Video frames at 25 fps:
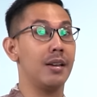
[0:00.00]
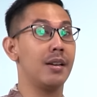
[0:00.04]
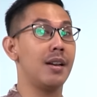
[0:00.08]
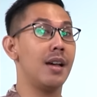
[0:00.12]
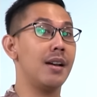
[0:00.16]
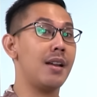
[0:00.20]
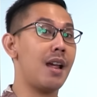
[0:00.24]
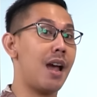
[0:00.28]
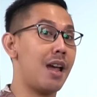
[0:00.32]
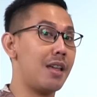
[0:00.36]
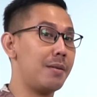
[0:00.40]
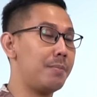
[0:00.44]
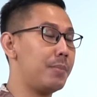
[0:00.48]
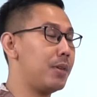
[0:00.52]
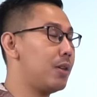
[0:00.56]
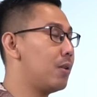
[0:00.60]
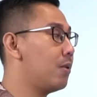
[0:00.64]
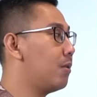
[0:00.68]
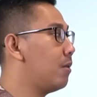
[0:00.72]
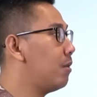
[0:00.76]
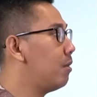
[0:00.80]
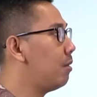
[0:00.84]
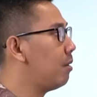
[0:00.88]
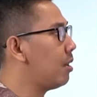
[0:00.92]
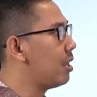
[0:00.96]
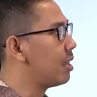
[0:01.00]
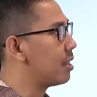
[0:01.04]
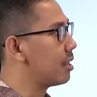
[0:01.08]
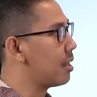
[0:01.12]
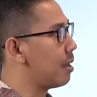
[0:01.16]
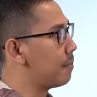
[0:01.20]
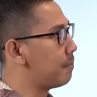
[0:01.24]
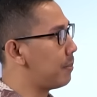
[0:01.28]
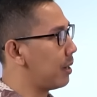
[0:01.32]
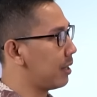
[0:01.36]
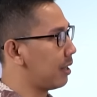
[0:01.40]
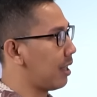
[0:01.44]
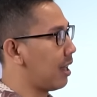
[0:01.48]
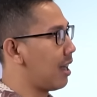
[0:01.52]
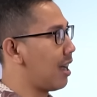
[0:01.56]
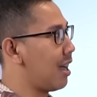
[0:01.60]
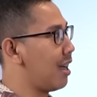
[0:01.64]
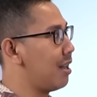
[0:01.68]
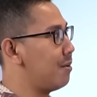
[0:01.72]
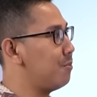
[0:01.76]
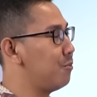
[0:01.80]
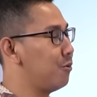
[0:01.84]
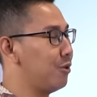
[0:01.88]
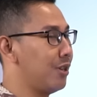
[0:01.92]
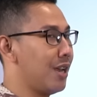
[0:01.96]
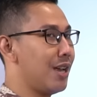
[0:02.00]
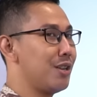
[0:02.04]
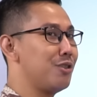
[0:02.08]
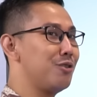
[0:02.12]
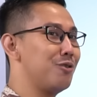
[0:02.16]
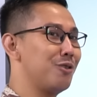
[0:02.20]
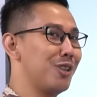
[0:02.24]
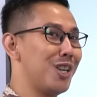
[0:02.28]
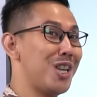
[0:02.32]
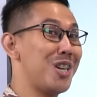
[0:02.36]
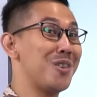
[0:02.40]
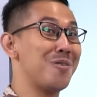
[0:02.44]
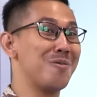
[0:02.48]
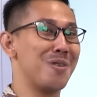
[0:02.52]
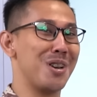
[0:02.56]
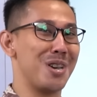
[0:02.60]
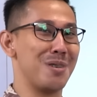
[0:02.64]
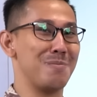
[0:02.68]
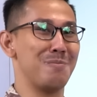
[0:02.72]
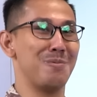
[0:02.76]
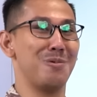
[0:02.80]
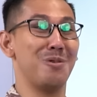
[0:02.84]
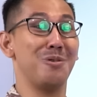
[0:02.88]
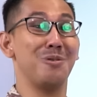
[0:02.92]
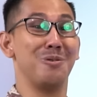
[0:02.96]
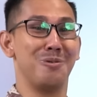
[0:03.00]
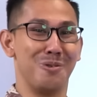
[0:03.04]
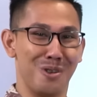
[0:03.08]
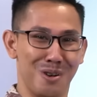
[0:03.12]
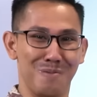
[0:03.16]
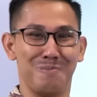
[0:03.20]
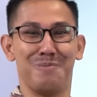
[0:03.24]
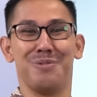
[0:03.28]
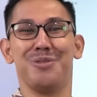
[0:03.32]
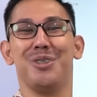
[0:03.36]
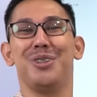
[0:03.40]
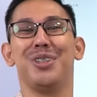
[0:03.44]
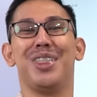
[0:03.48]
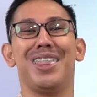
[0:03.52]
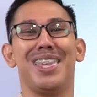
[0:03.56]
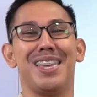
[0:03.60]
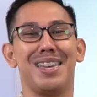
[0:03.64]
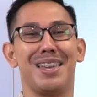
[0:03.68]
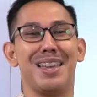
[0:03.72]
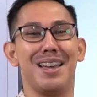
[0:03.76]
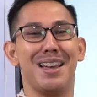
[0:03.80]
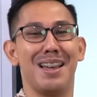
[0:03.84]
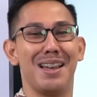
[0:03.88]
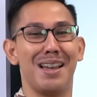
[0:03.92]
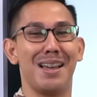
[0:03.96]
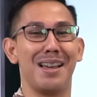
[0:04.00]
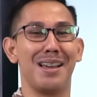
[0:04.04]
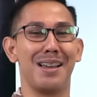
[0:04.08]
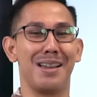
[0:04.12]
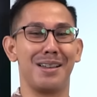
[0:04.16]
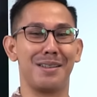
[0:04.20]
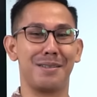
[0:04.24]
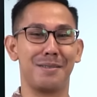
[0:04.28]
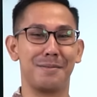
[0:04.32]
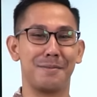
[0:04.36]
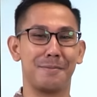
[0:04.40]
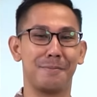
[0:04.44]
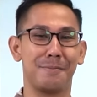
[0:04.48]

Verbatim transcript: dari IPO hingga pertengahan bulan Juli 2023.